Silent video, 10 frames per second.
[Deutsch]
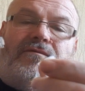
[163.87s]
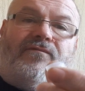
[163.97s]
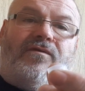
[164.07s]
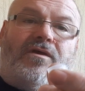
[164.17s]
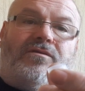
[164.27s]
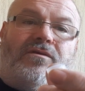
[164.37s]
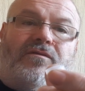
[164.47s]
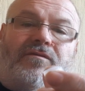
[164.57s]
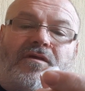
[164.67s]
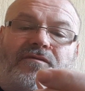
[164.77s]
Fertig
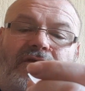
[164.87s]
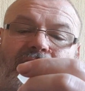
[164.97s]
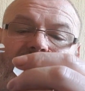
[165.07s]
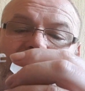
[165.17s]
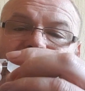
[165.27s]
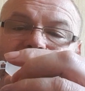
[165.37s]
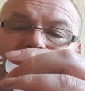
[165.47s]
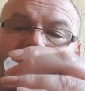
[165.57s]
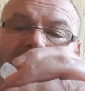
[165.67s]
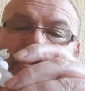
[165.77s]
ist das Ding ab.
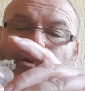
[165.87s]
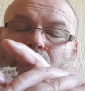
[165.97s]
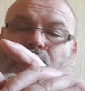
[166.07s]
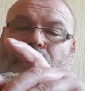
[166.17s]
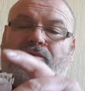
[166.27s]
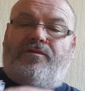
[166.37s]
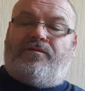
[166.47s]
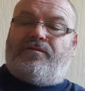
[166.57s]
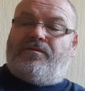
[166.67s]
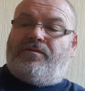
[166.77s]

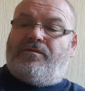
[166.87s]
Und